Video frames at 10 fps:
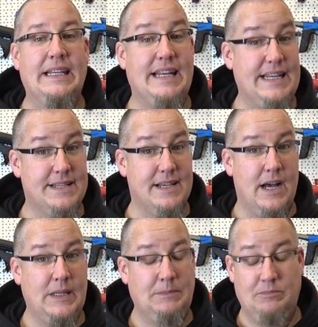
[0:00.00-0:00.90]
der
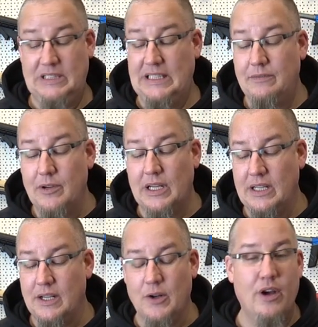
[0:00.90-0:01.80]
DSA, die
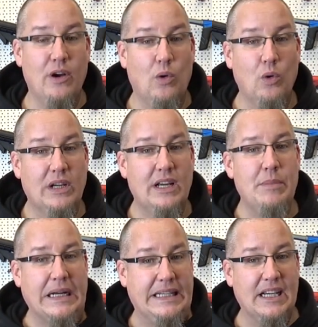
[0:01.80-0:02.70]
wirkliche Neuerung im
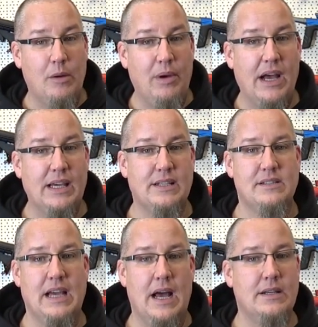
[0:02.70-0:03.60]
Markiererbereich
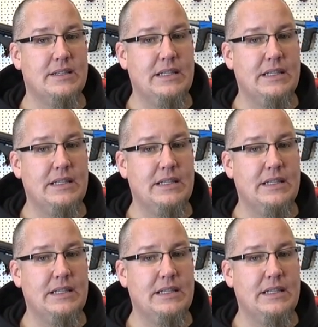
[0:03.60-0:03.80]
des Jahres,